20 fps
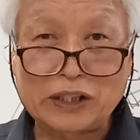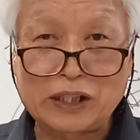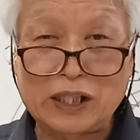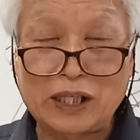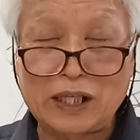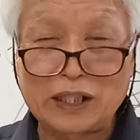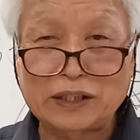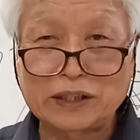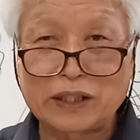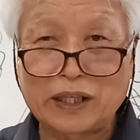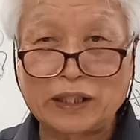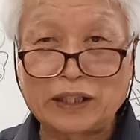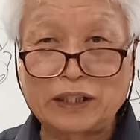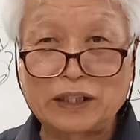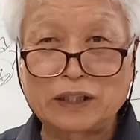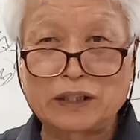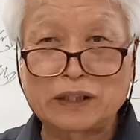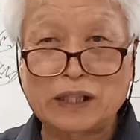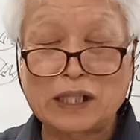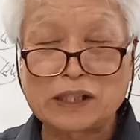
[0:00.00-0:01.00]
1, 2절에
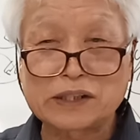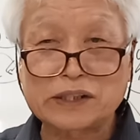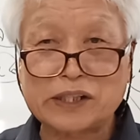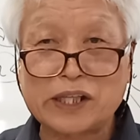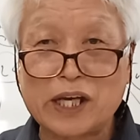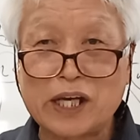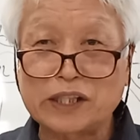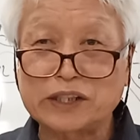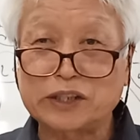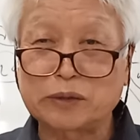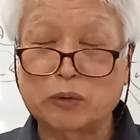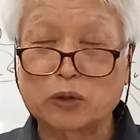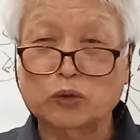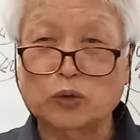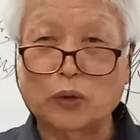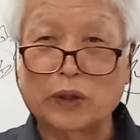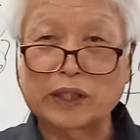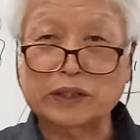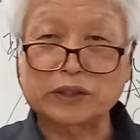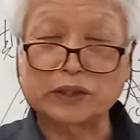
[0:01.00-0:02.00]
이러한 세심을
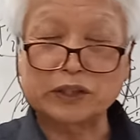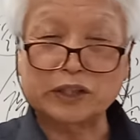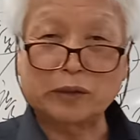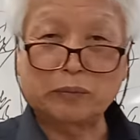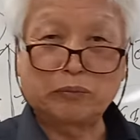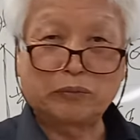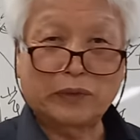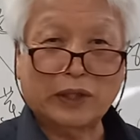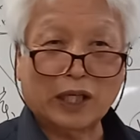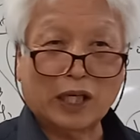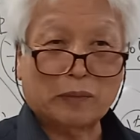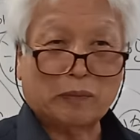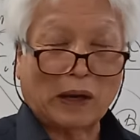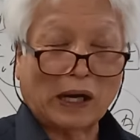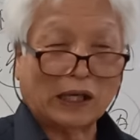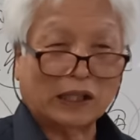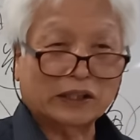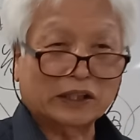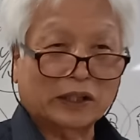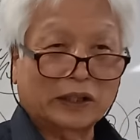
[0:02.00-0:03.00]
통해서 신명이
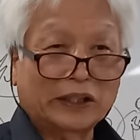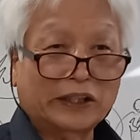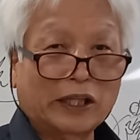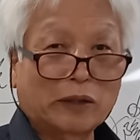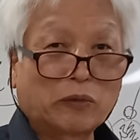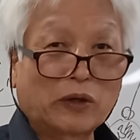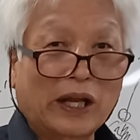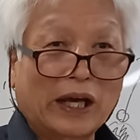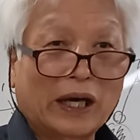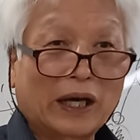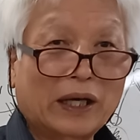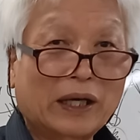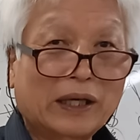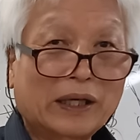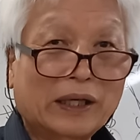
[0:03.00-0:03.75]
밝아지기 때문에